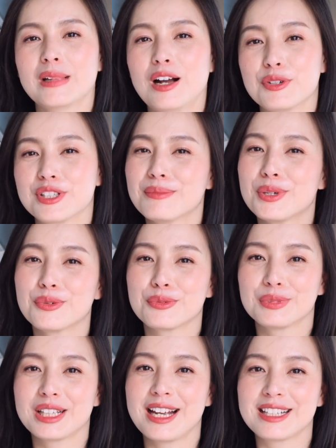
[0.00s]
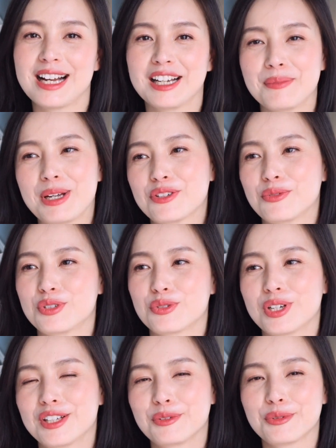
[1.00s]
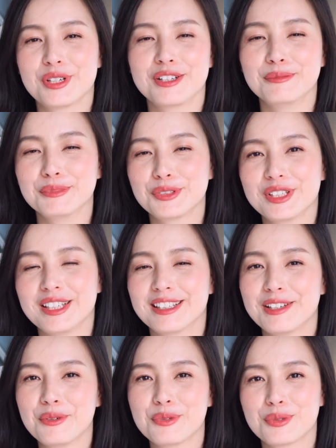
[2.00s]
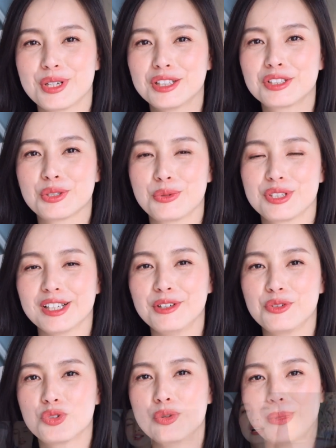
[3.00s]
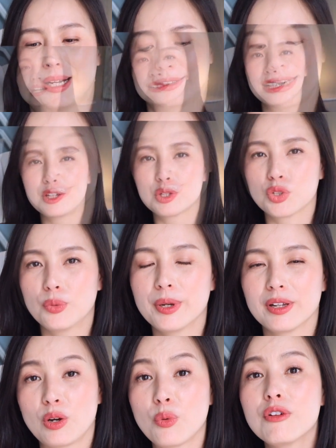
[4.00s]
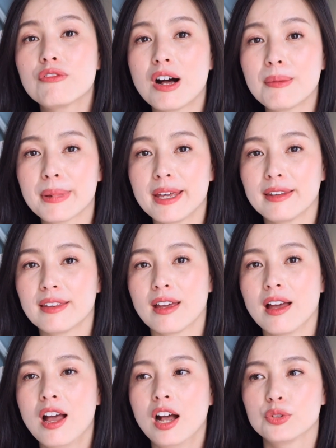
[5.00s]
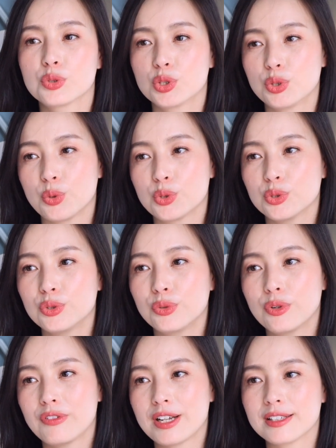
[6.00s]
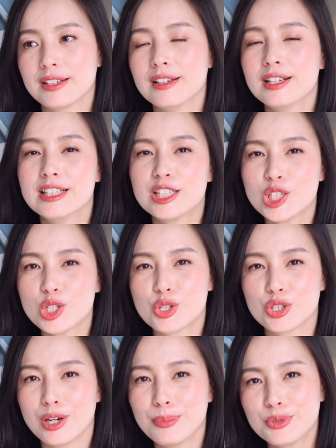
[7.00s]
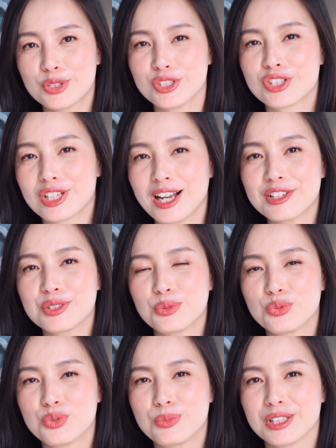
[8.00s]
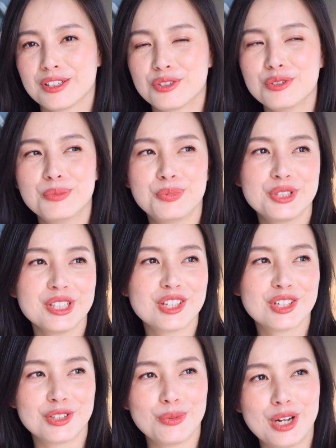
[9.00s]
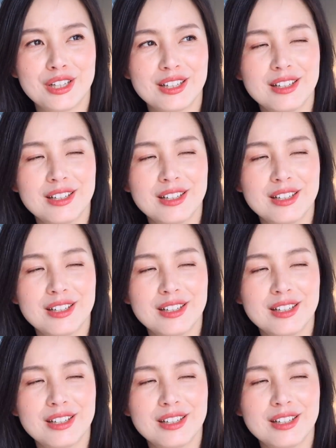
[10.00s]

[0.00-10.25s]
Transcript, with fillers: 好像没有什么太差。你把手机揣在兜上，什么都可以。但我觉得揣手机很重嘛，戴着手表呢会方便一点。就是有时候你会发现计时和不计时还是有区别的。就不计时的话，你